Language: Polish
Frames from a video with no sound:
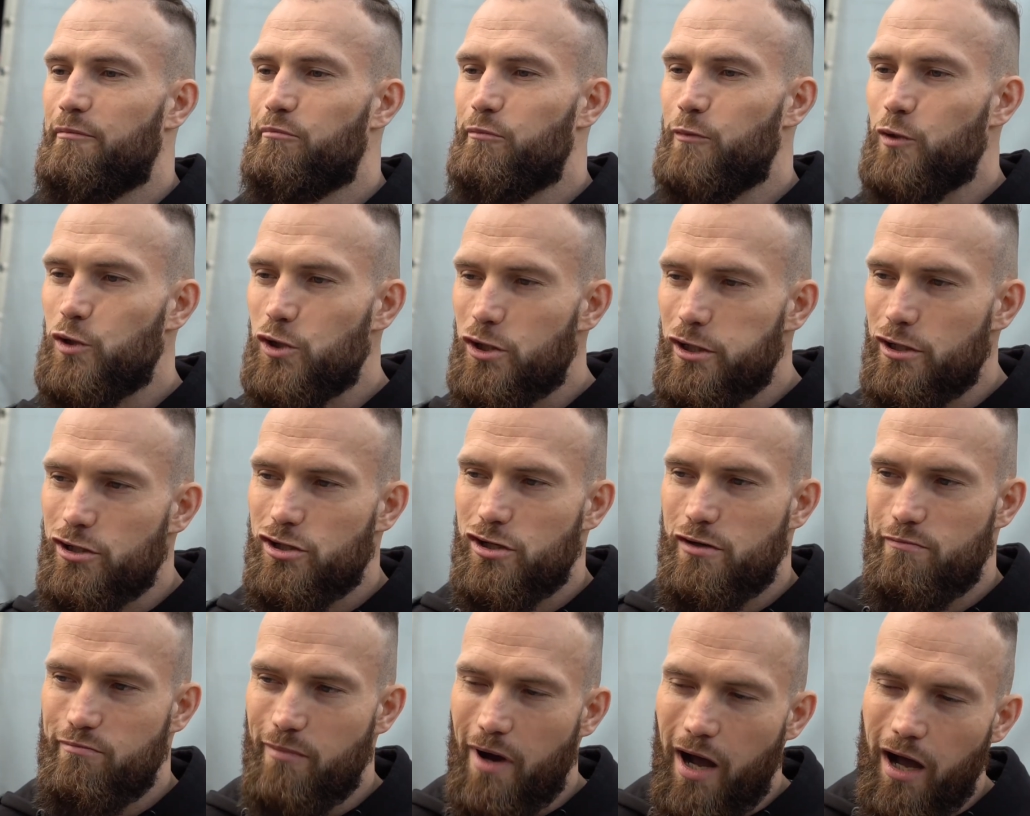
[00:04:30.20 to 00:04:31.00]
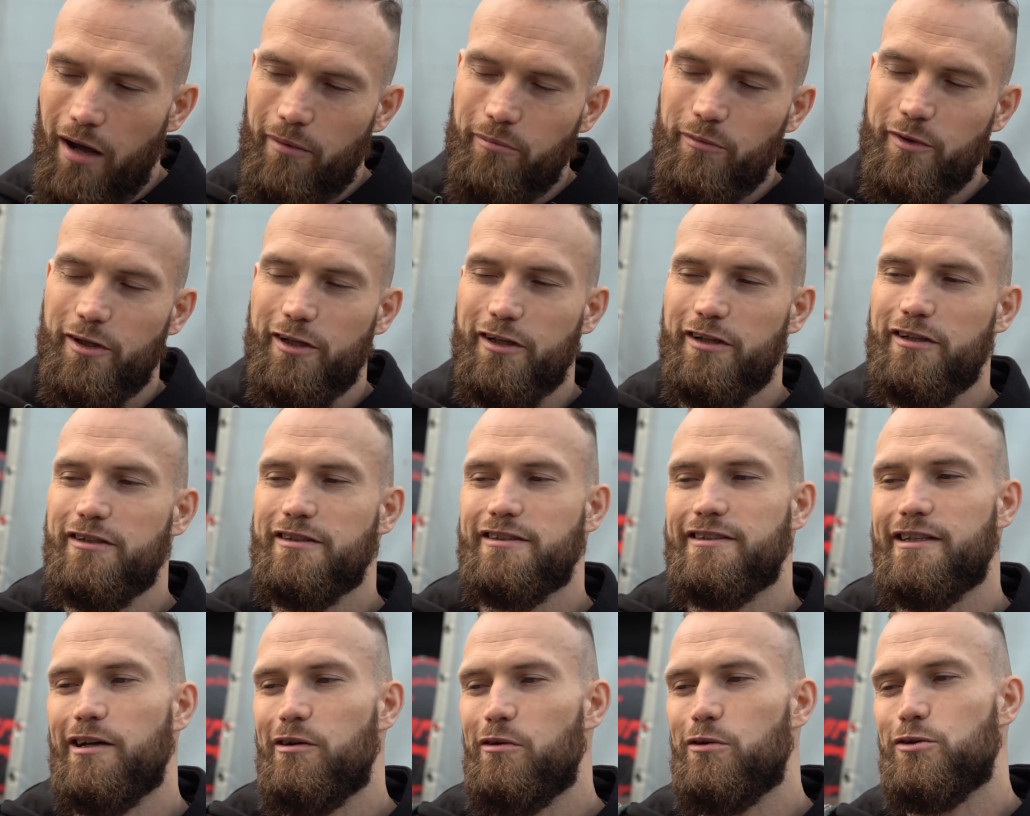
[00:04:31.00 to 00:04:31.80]
Myślę, że mam i
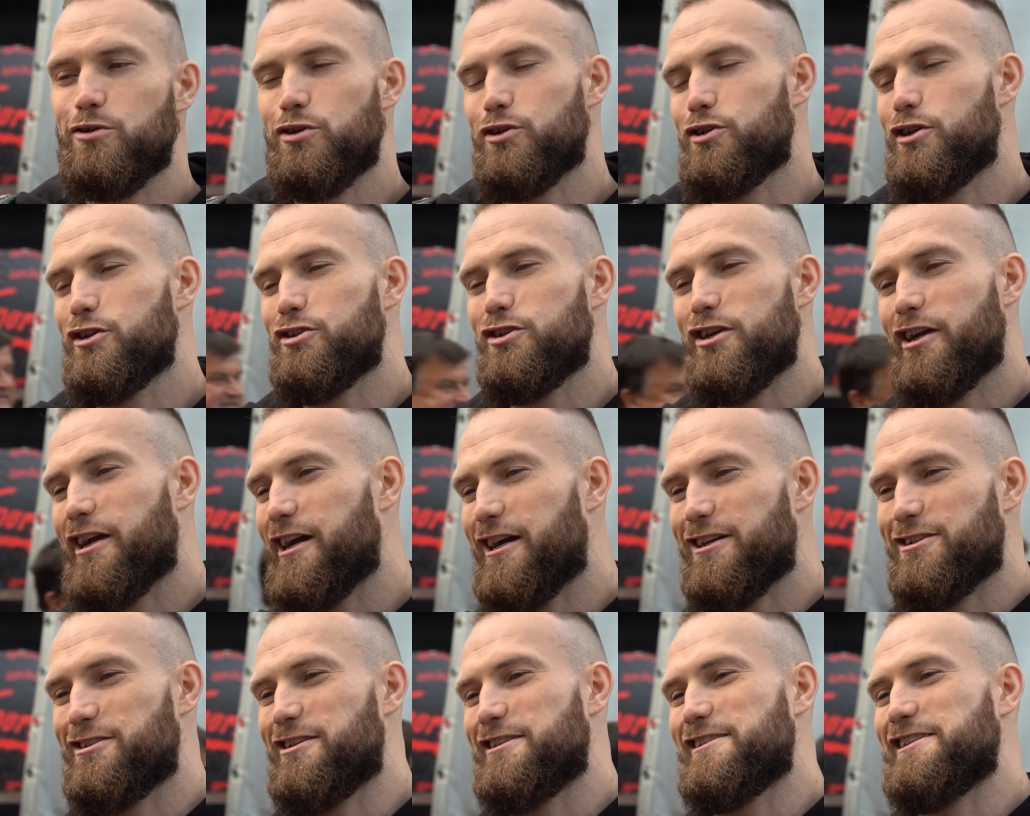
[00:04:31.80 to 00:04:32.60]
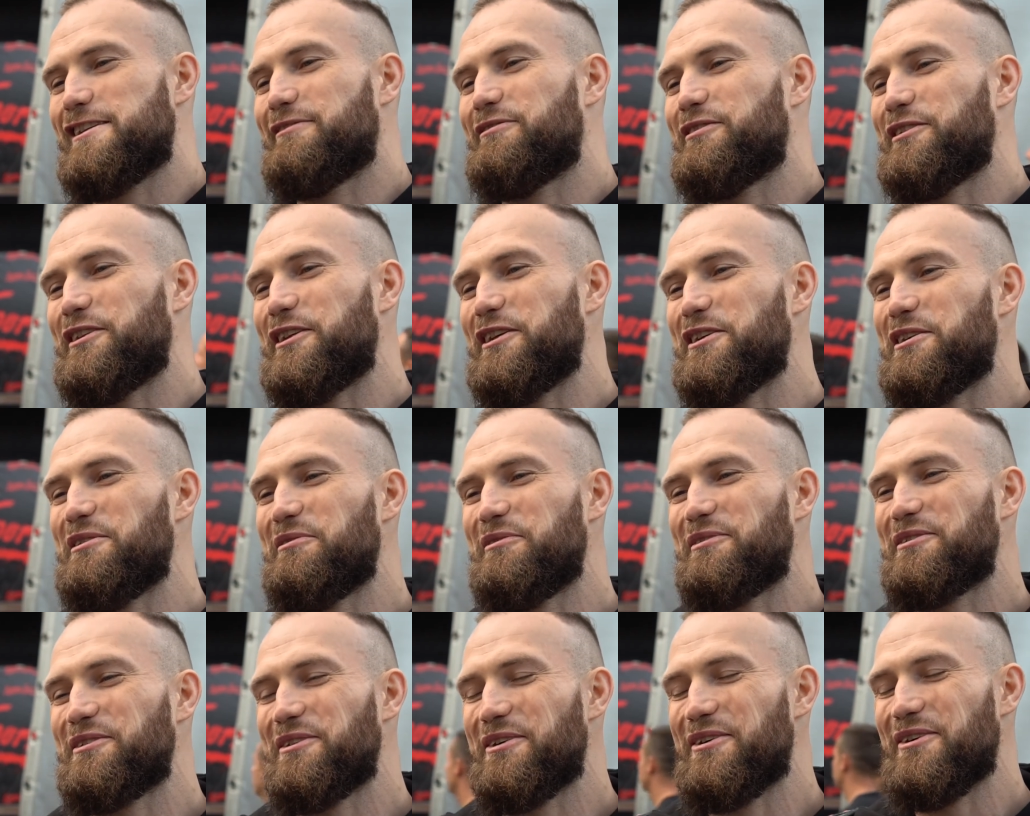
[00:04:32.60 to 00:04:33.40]
założę się, że każdy z
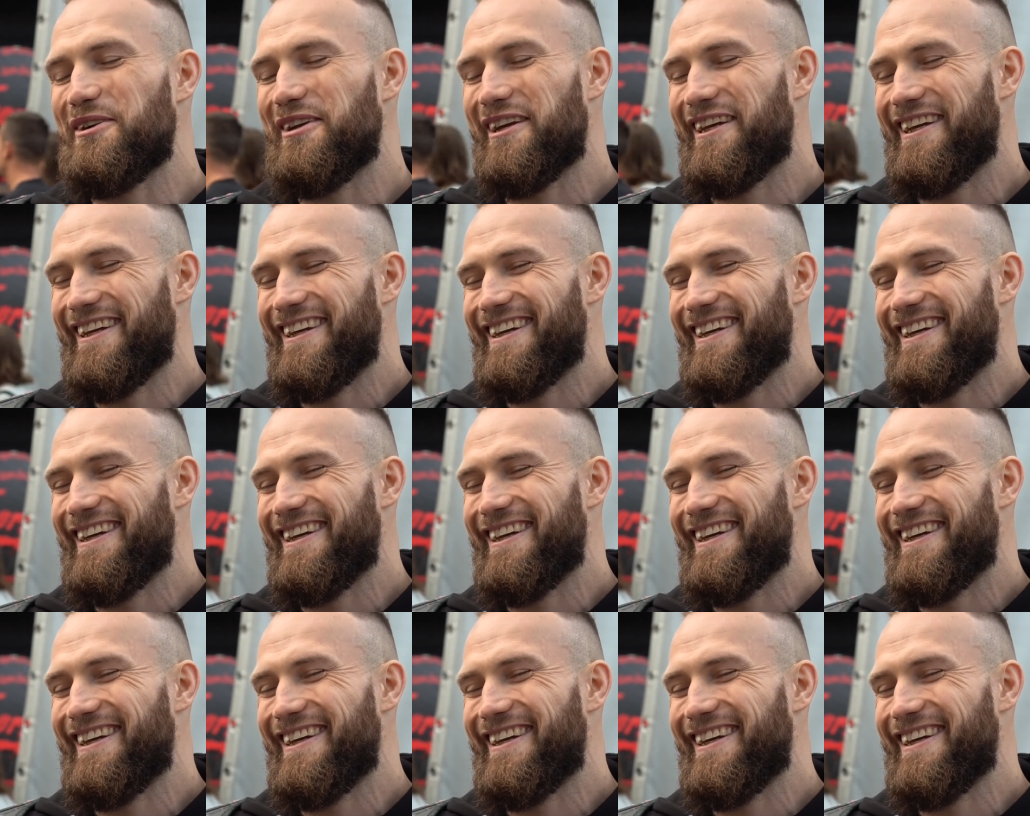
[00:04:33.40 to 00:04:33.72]
zawodników, który,